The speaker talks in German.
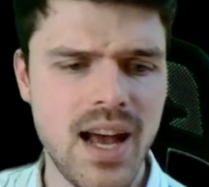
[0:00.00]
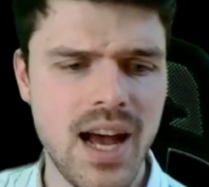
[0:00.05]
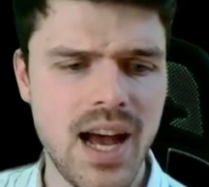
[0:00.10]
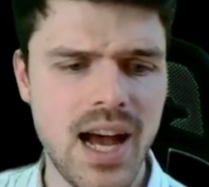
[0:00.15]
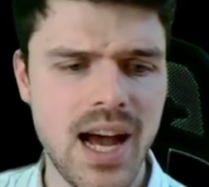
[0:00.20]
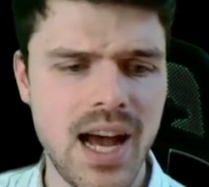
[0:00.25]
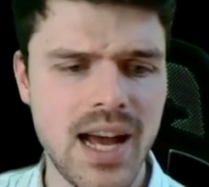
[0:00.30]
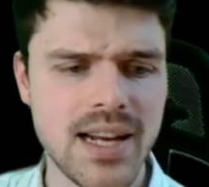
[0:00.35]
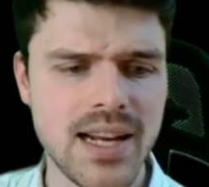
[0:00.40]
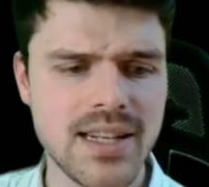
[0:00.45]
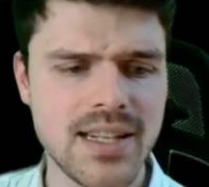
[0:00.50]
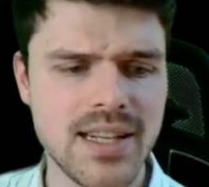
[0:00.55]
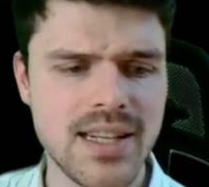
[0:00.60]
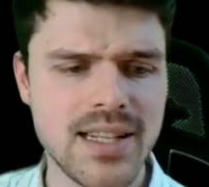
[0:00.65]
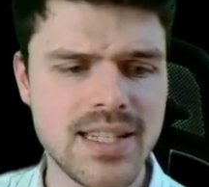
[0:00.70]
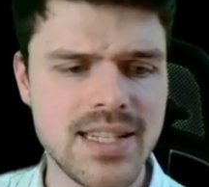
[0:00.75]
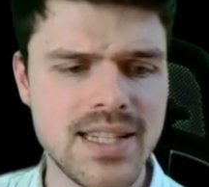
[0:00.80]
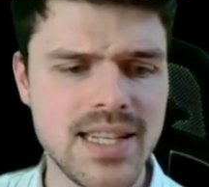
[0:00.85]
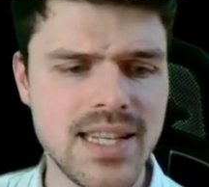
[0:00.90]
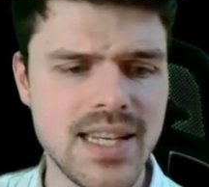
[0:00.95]
an
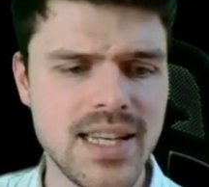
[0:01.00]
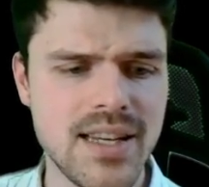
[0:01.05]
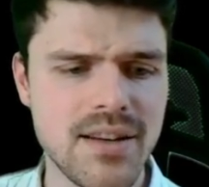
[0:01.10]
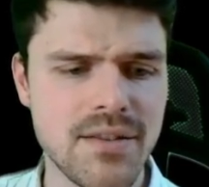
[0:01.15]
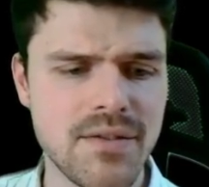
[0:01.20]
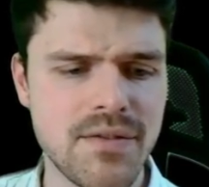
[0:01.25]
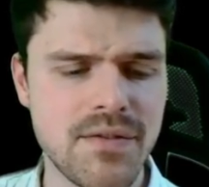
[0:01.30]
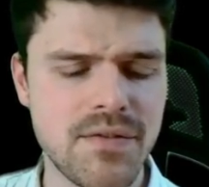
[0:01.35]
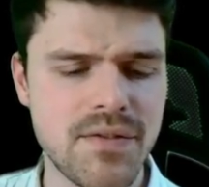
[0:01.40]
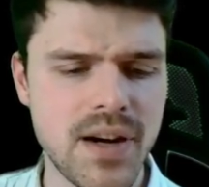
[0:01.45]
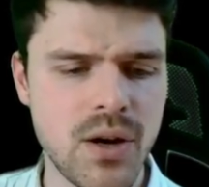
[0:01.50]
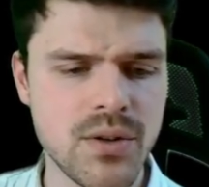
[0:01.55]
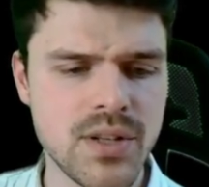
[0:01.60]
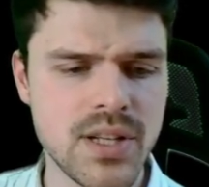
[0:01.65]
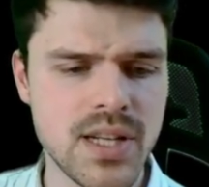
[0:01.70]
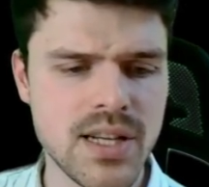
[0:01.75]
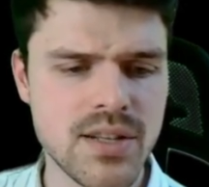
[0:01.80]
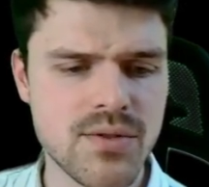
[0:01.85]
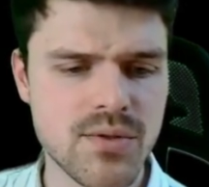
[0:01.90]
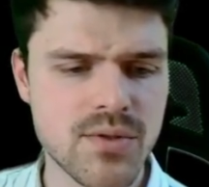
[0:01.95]
die
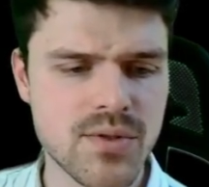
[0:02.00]
Founders.